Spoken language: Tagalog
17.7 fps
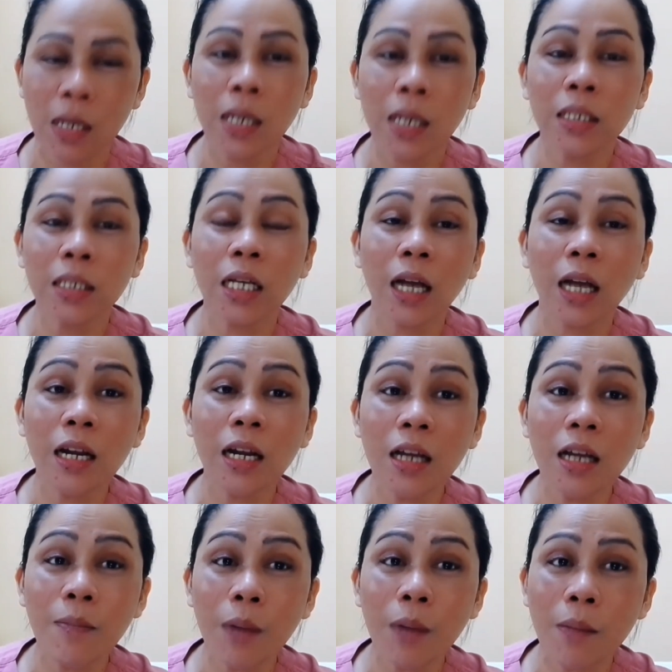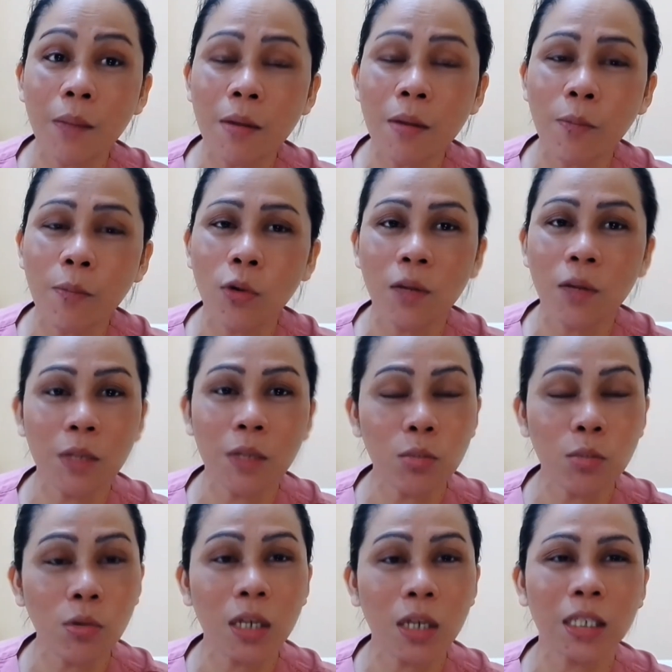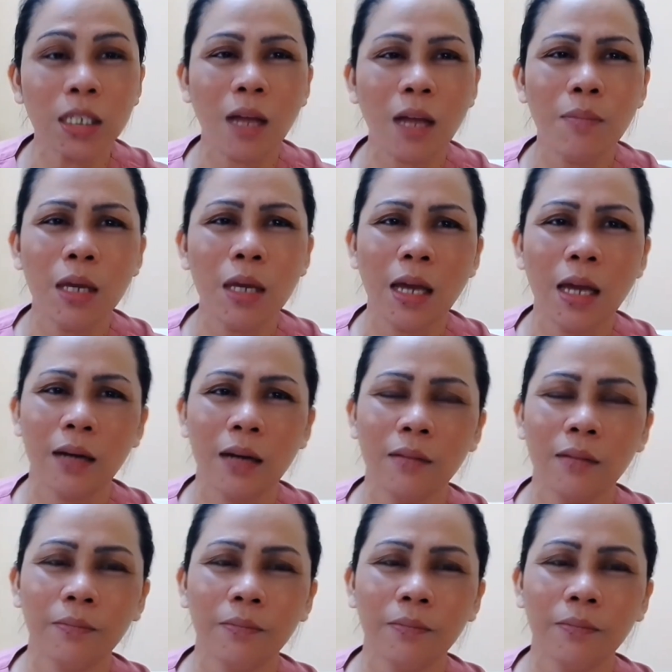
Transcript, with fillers: Si Kalingap Rab na po na mismo nagsabi yan,